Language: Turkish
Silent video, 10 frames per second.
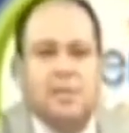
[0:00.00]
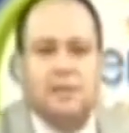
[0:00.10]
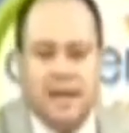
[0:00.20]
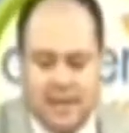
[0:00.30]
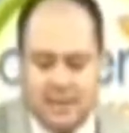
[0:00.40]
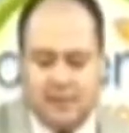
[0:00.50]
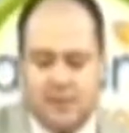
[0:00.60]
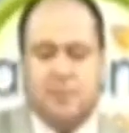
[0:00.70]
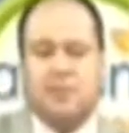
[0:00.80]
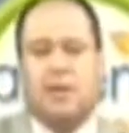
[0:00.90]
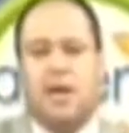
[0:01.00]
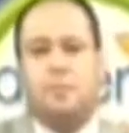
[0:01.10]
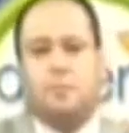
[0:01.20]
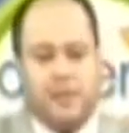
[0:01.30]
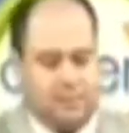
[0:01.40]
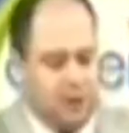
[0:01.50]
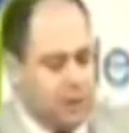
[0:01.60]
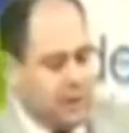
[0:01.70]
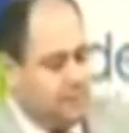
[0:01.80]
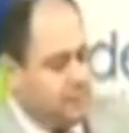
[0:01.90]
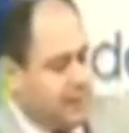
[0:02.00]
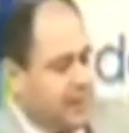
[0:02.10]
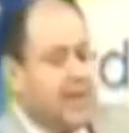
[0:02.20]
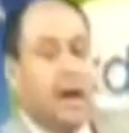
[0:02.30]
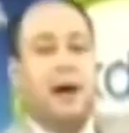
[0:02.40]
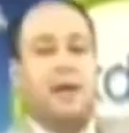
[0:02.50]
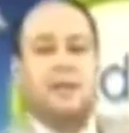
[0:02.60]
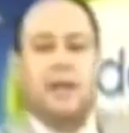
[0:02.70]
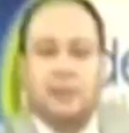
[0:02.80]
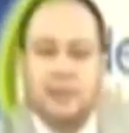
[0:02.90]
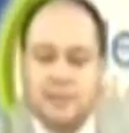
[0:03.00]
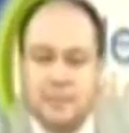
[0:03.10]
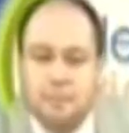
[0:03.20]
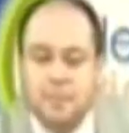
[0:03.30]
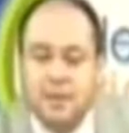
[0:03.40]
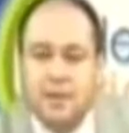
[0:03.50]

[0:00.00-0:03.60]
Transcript: Bir diğer lezzetimiz hep birlikte görelim kabak tatlısı.